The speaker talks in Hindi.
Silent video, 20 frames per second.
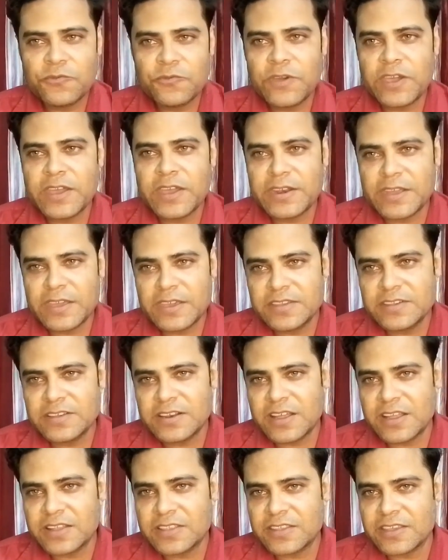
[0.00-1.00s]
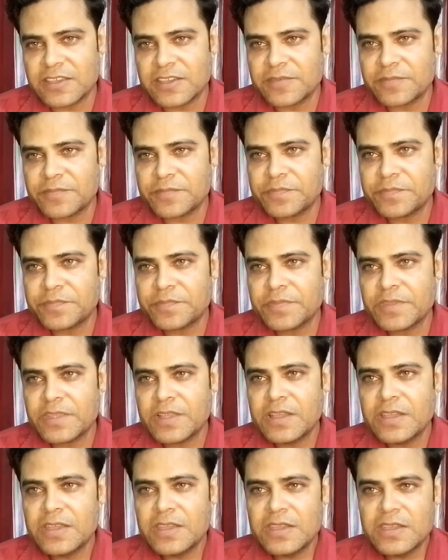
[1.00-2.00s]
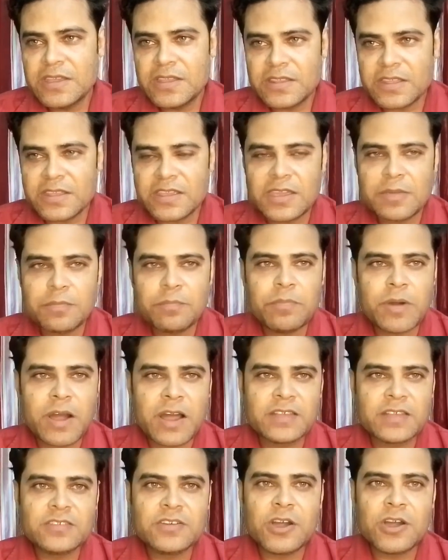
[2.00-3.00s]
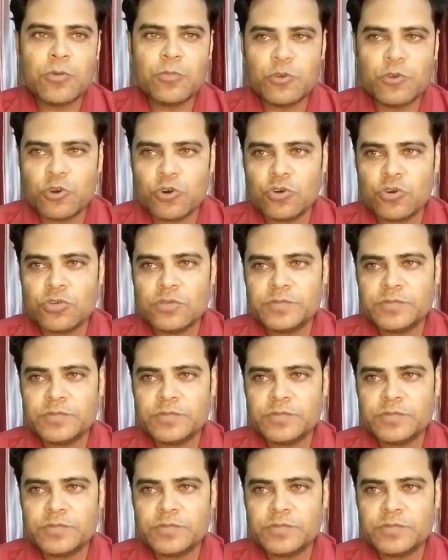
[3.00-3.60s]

वह नहीं जलाते हैं देखिए बांस का उपयोग